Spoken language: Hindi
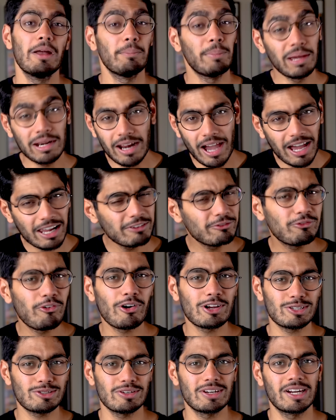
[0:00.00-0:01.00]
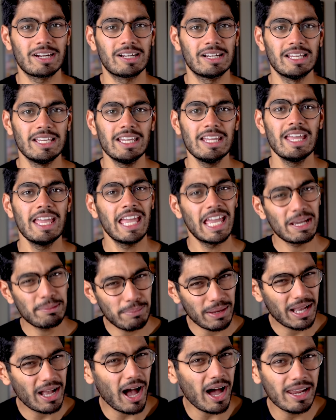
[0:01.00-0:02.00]
पर अनफॉर्चुनेटली एक
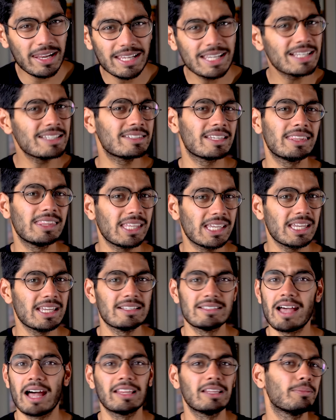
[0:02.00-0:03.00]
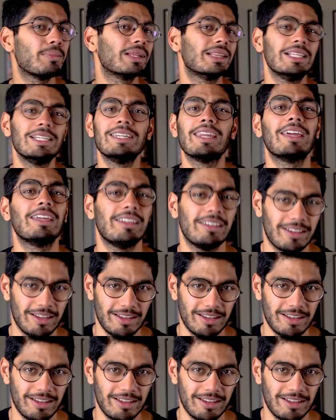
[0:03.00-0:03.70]
भिखारी की जिंदगी ज्यादा बदली नहीं